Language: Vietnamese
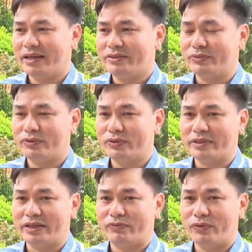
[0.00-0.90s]
chúng tôi
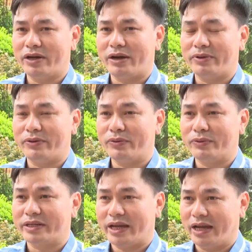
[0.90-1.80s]
sẽ phối hợp với hội
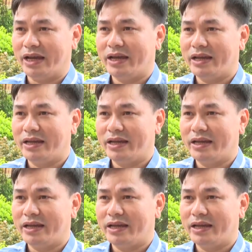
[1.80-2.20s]
đoàn thể,